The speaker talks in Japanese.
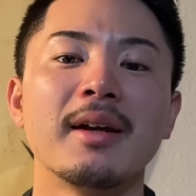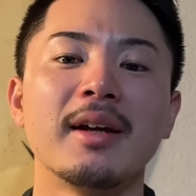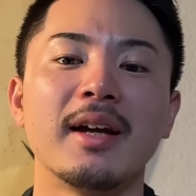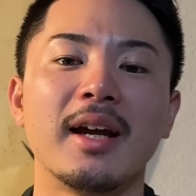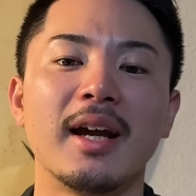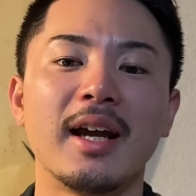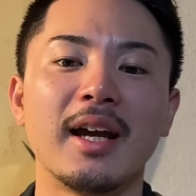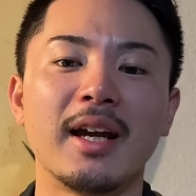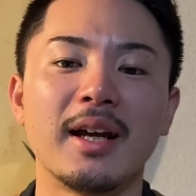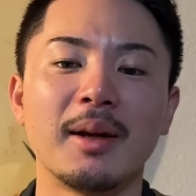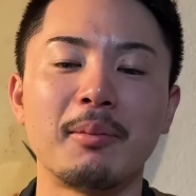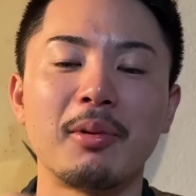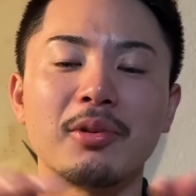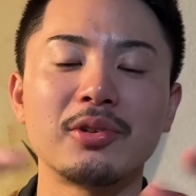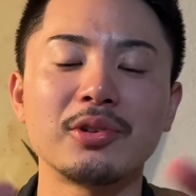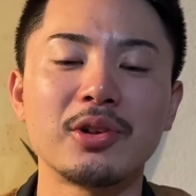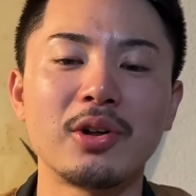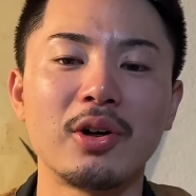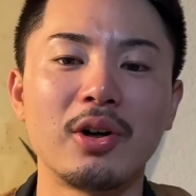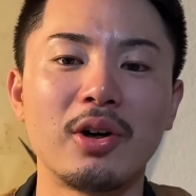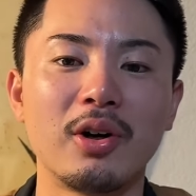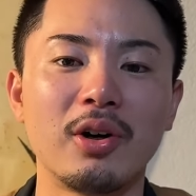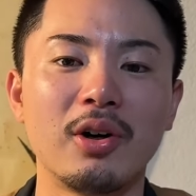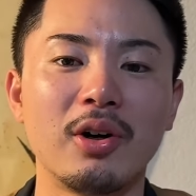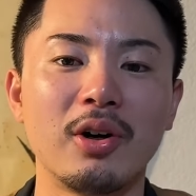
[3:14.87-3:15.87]
えー、僕
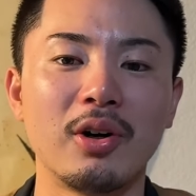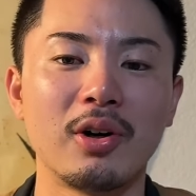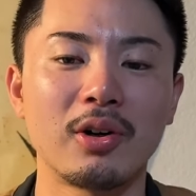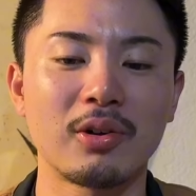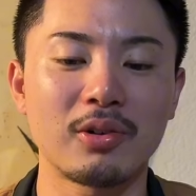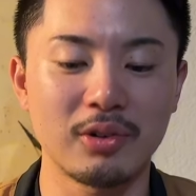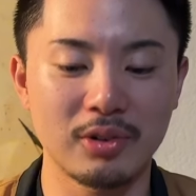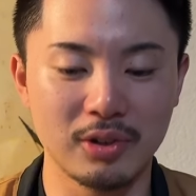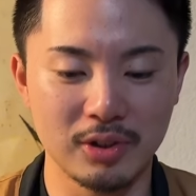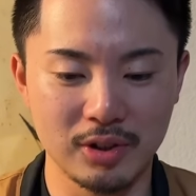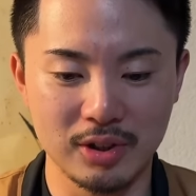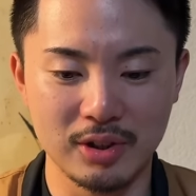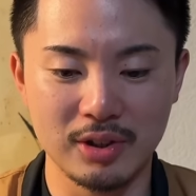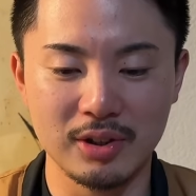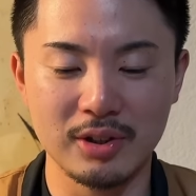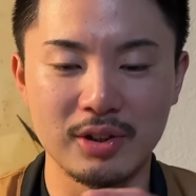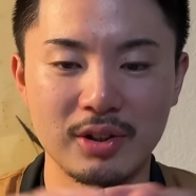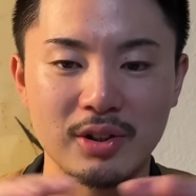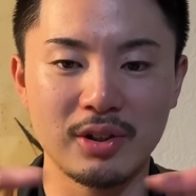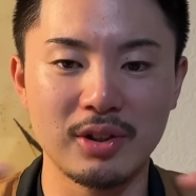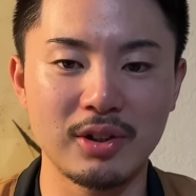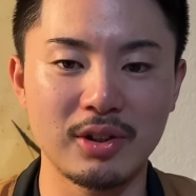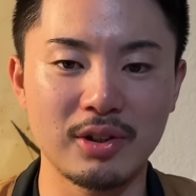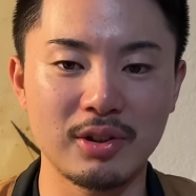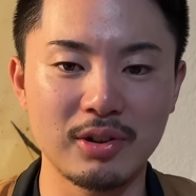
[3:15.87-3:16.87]
の、
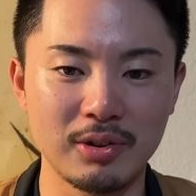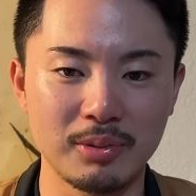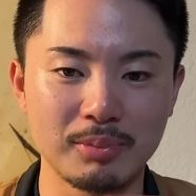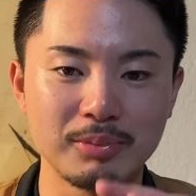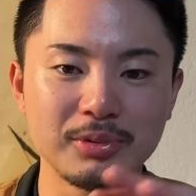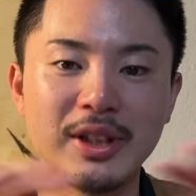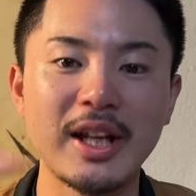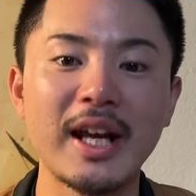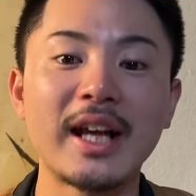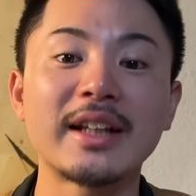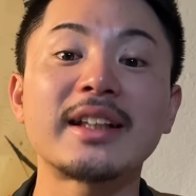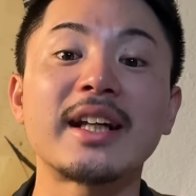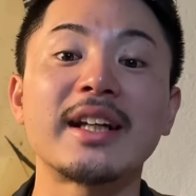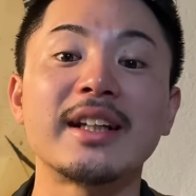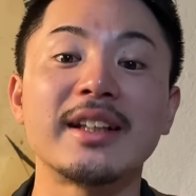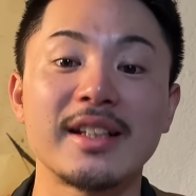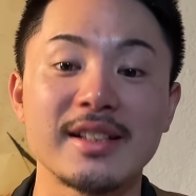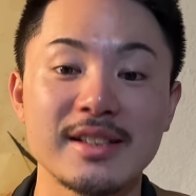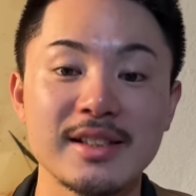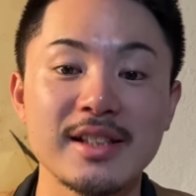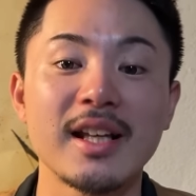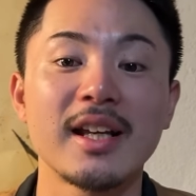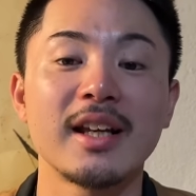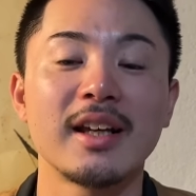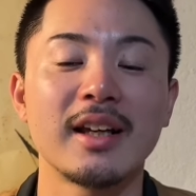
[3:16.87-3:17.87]
この、胸あたりにで
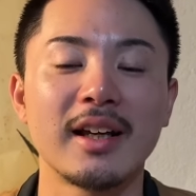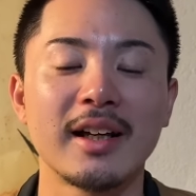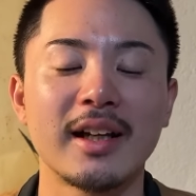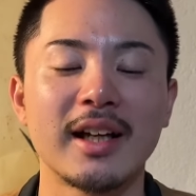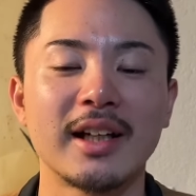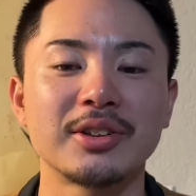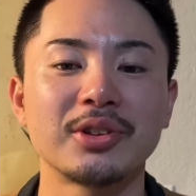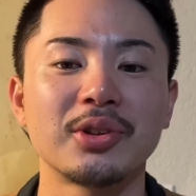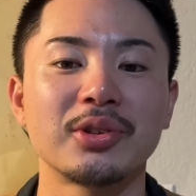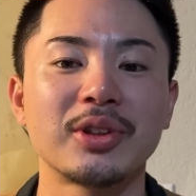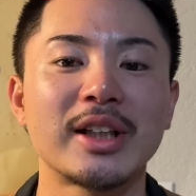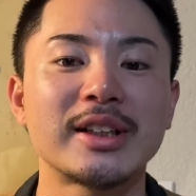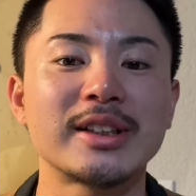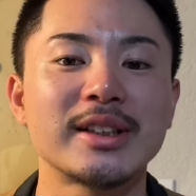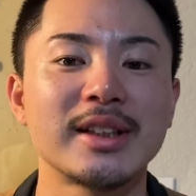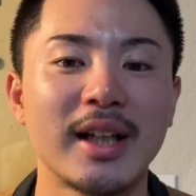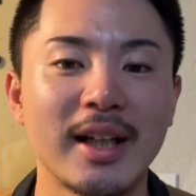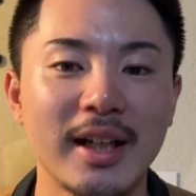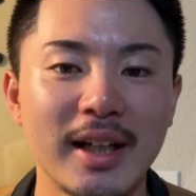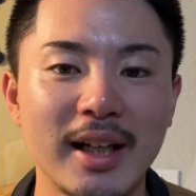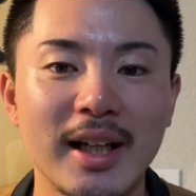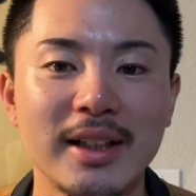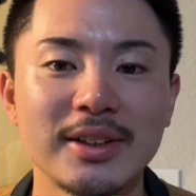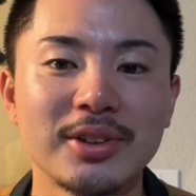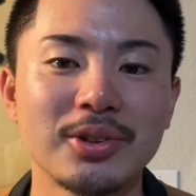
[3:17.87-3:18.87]
すね、画像を出しな
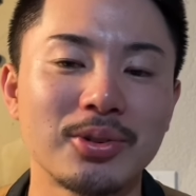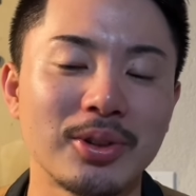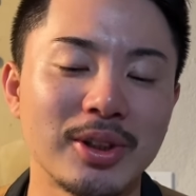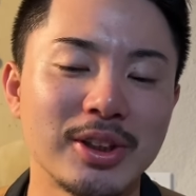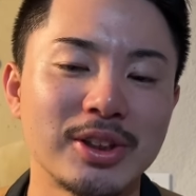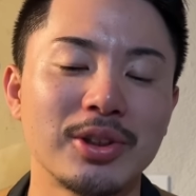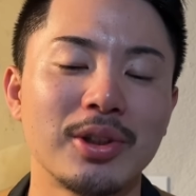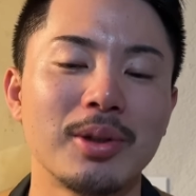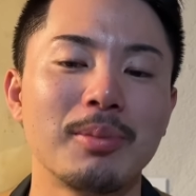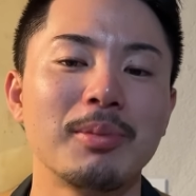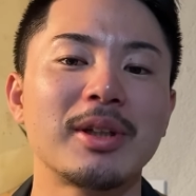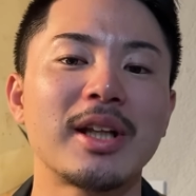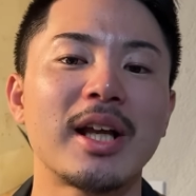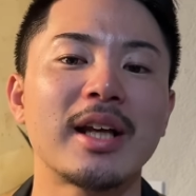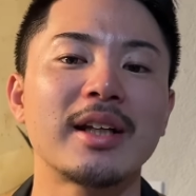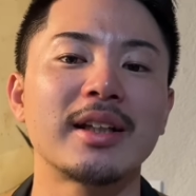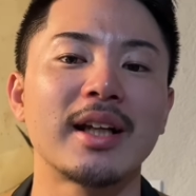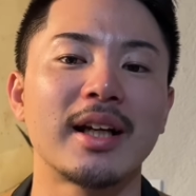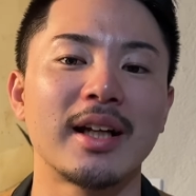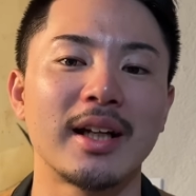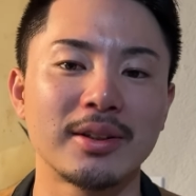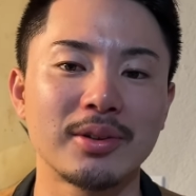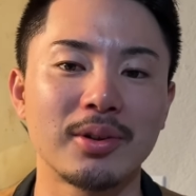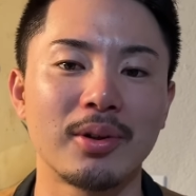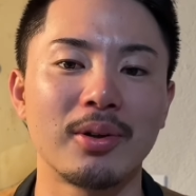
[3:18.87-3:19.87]
がら、ちょっと一緒に見ていき
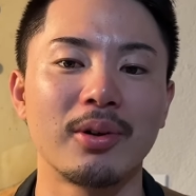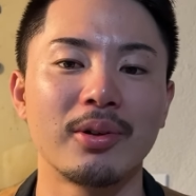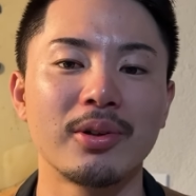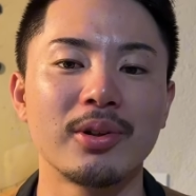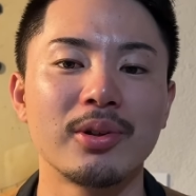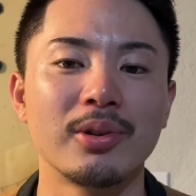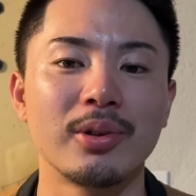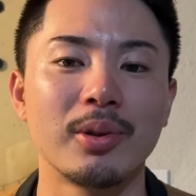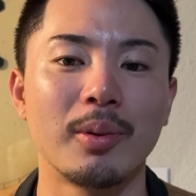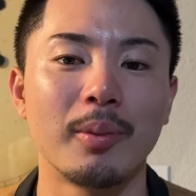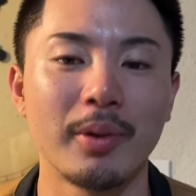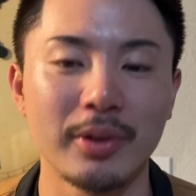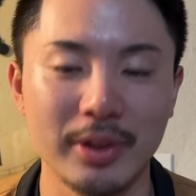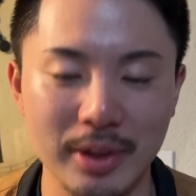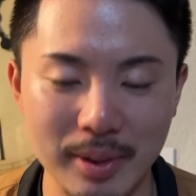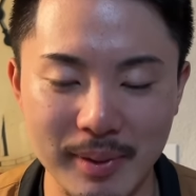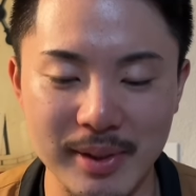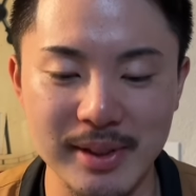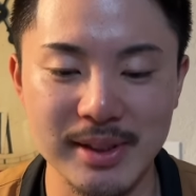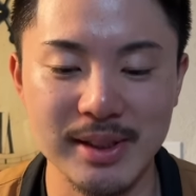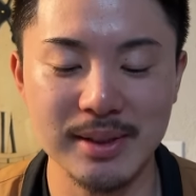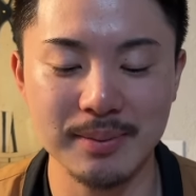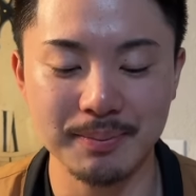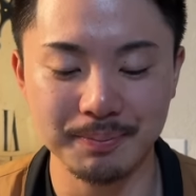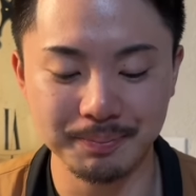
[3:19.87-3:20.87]
たいなというふうに思って
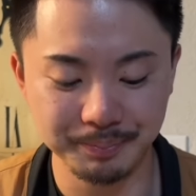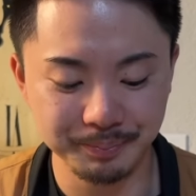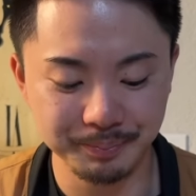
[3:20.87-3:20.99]
ます。